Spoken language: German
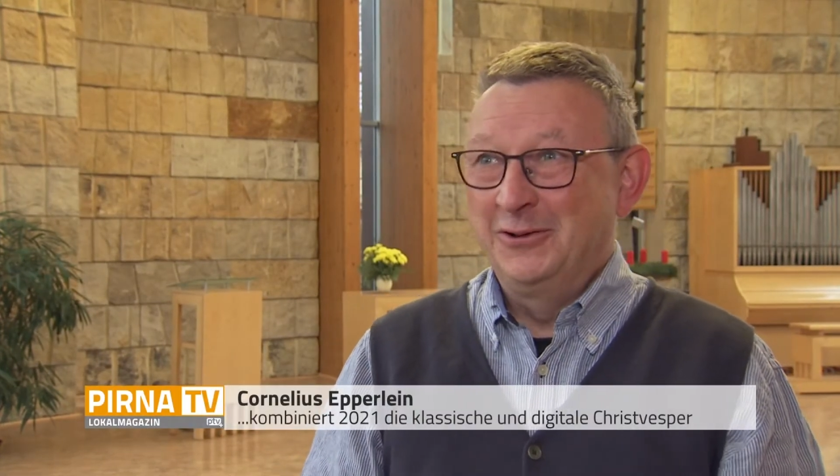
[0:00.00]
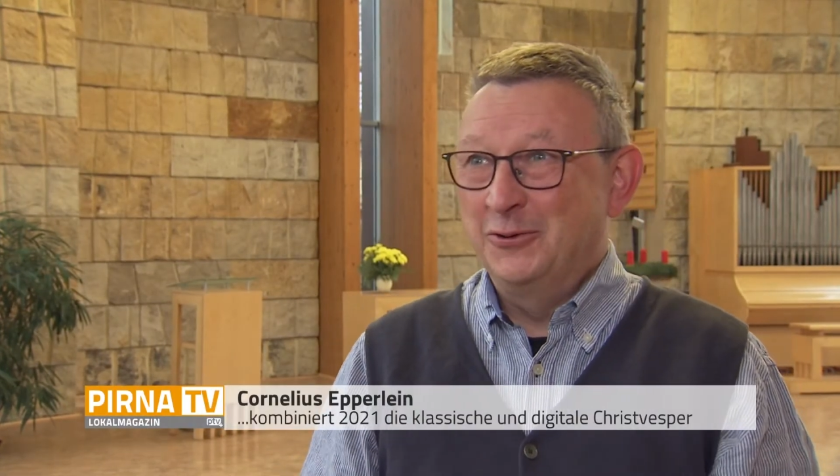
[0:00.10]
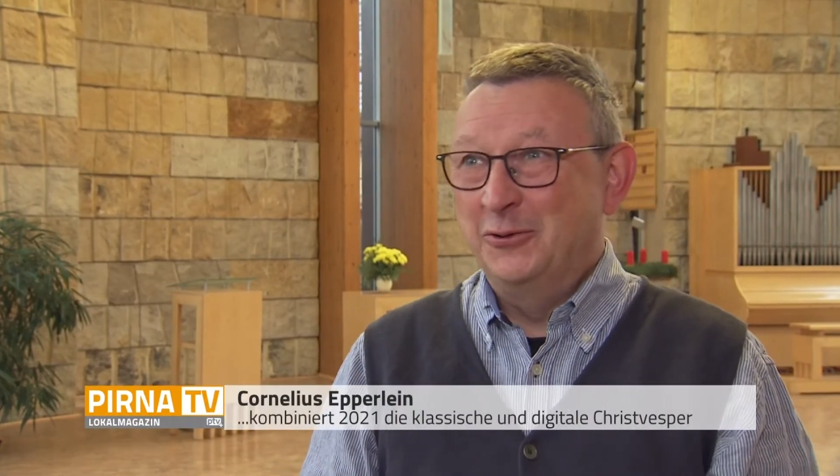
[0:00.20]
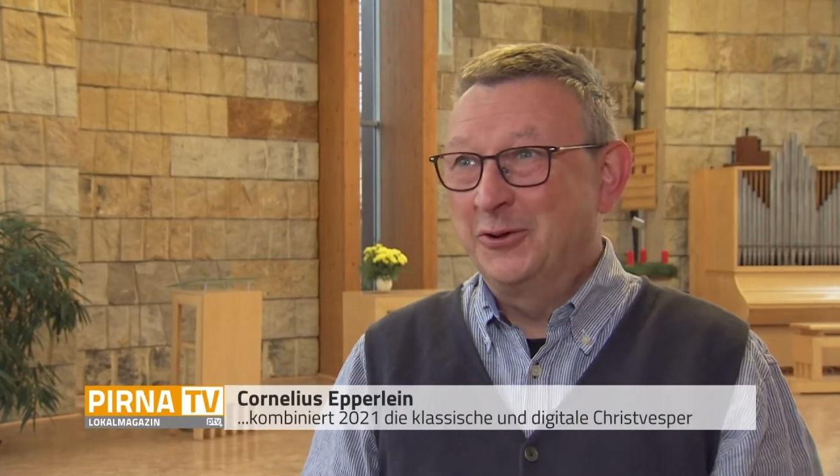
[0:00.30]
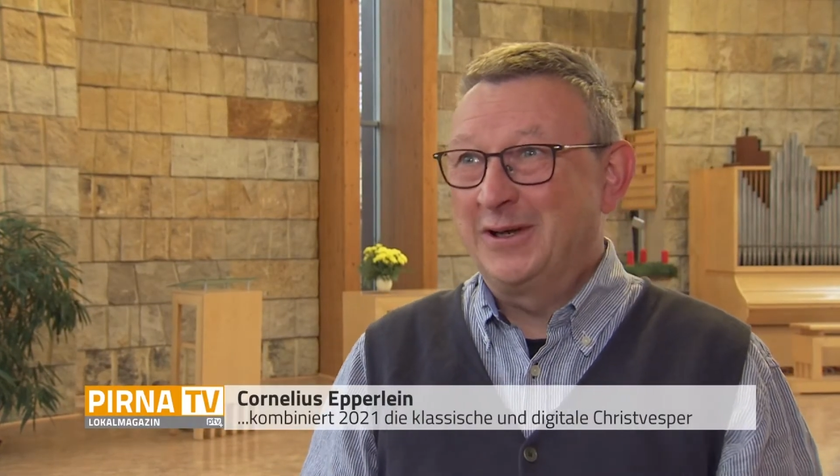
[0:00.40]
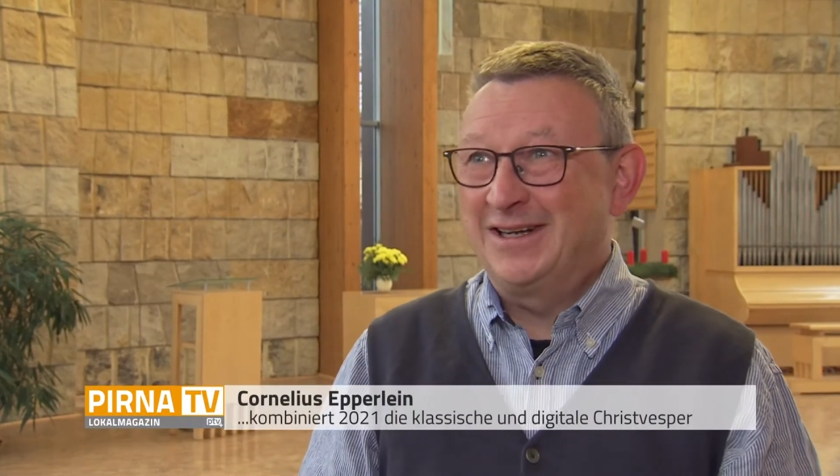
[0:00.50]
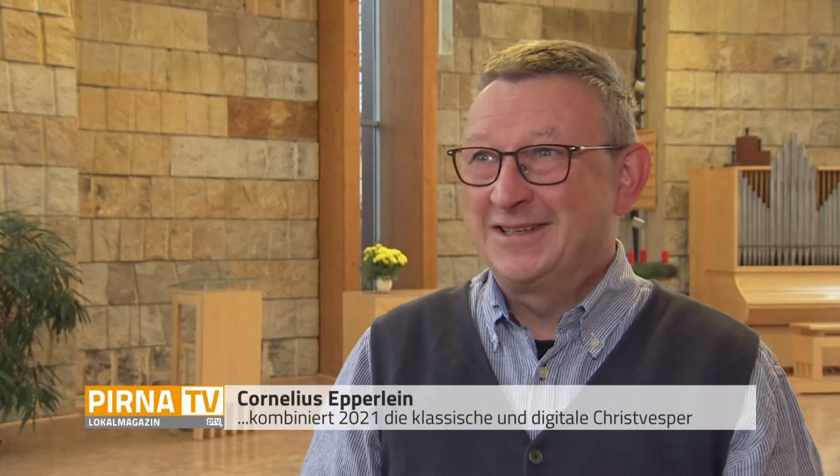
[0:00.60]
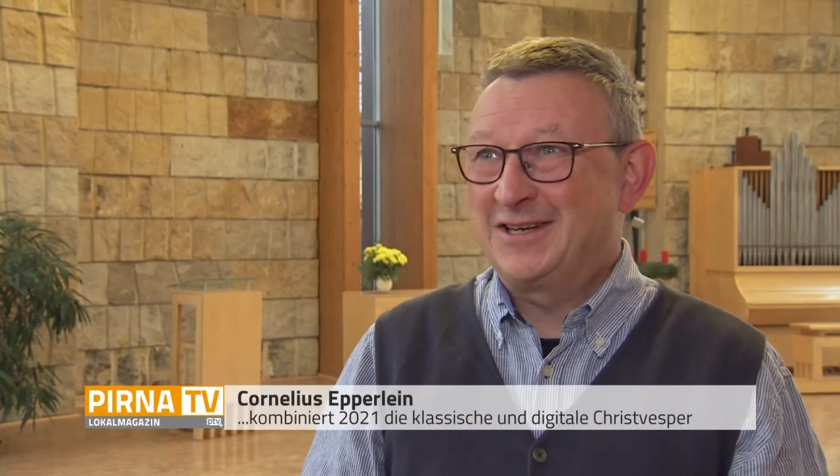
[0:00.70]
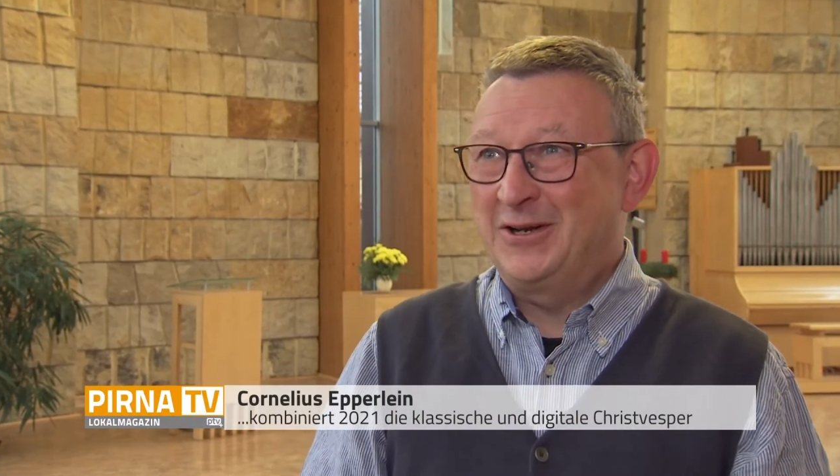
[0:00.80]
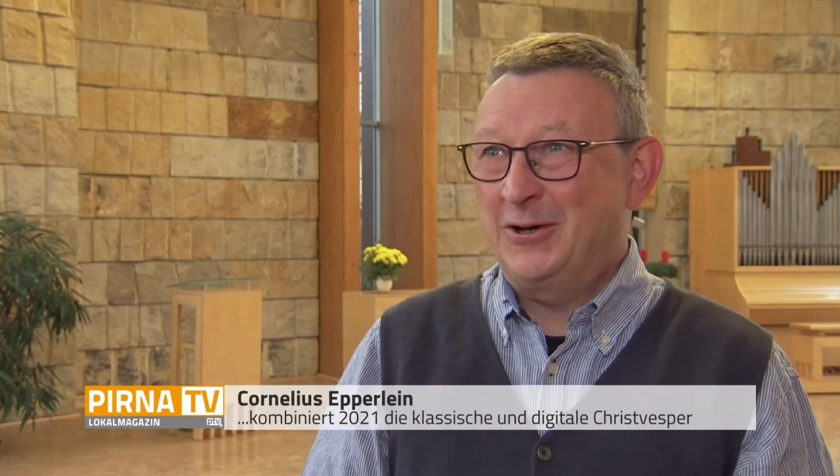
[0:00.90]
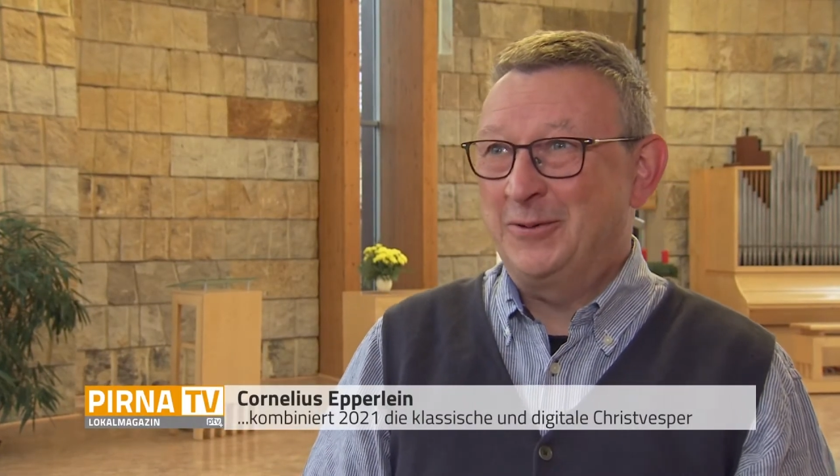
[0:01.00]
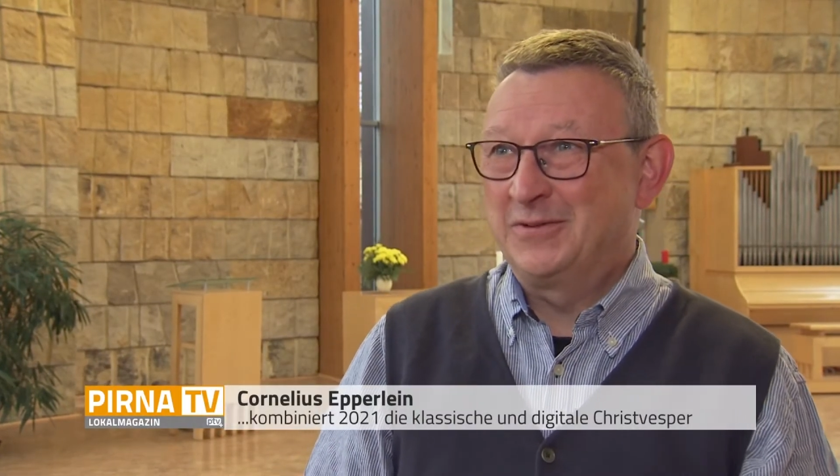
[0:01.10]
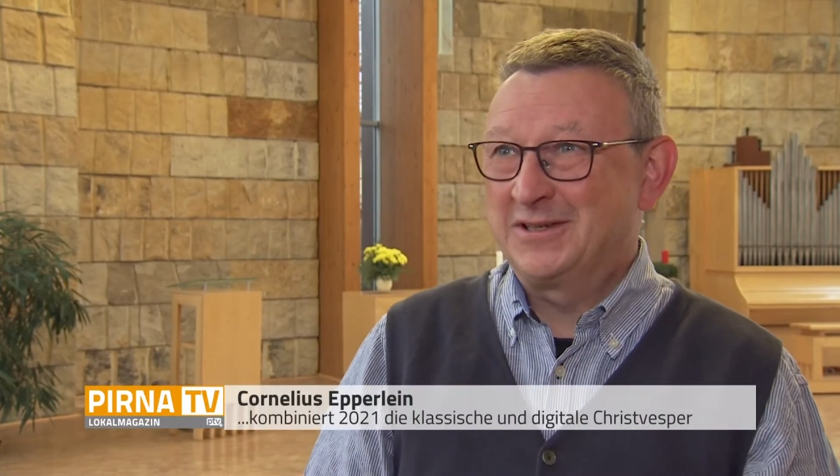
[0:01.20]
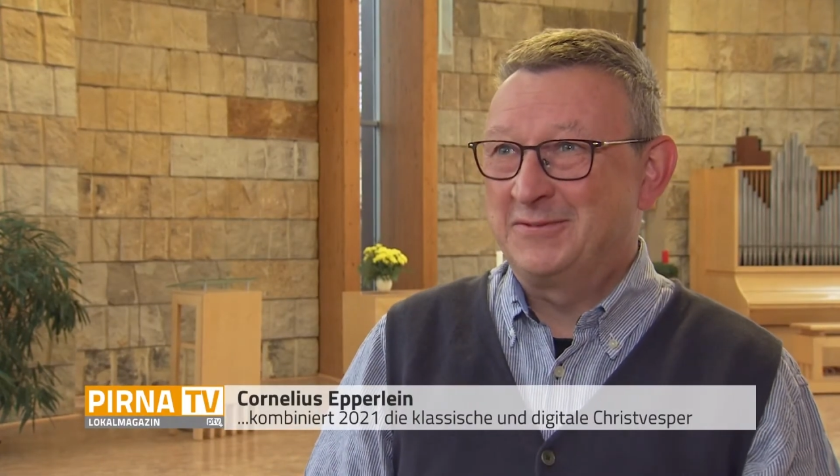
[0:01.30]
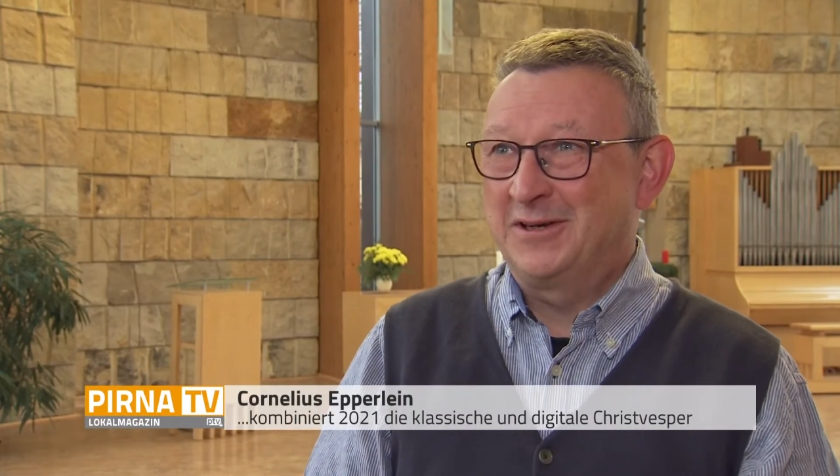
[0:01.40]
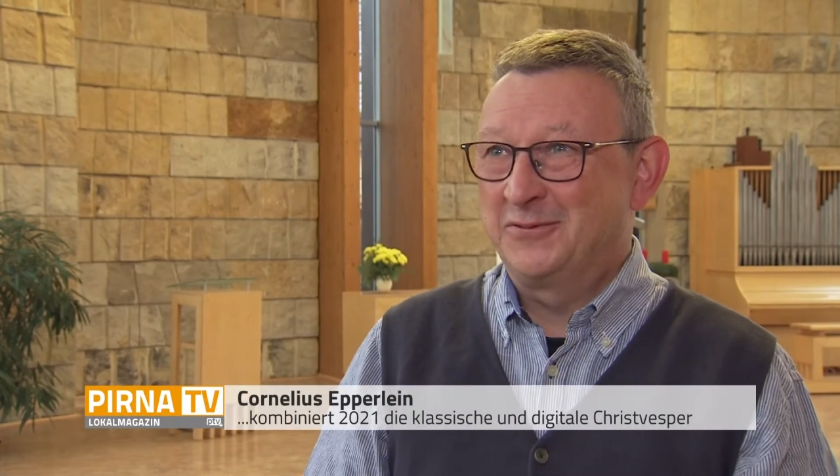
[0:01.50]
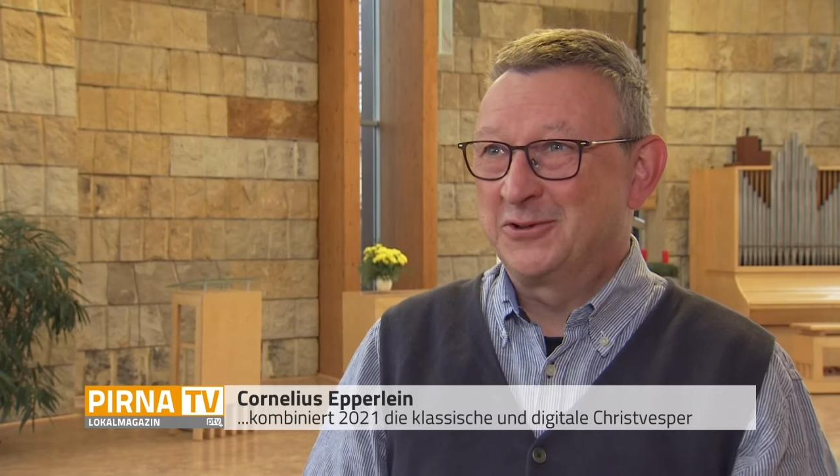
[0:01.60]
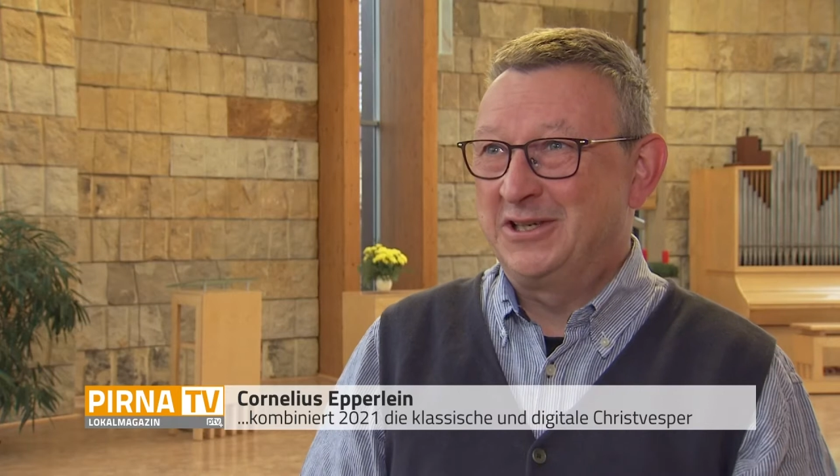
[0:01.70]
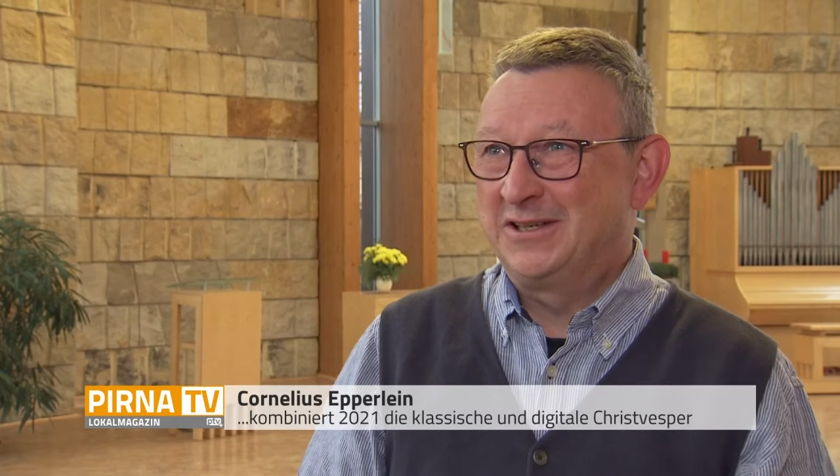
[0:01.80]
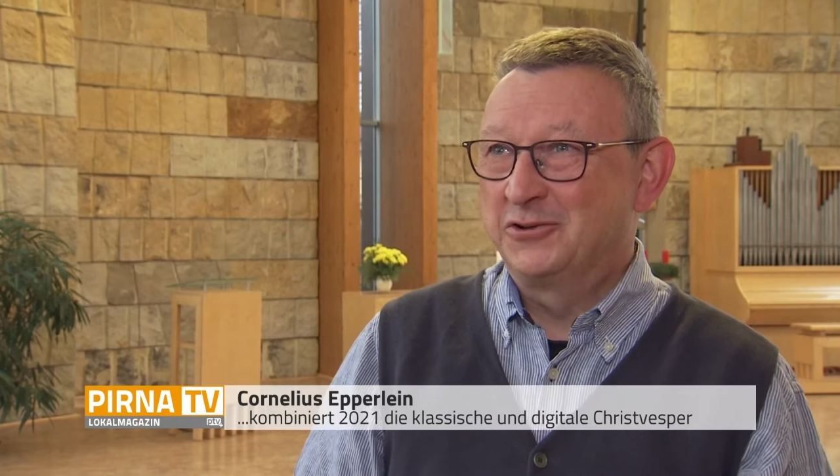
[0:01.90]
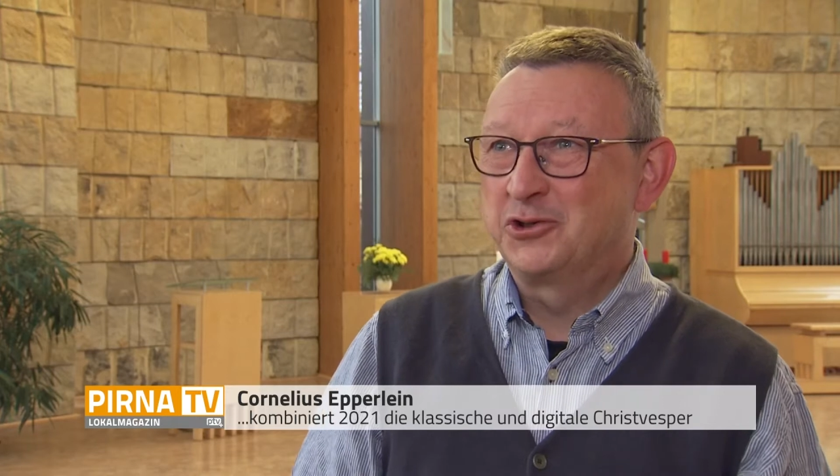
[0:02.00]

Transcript: genügender Anzahl haben, dass wir an verschiedenen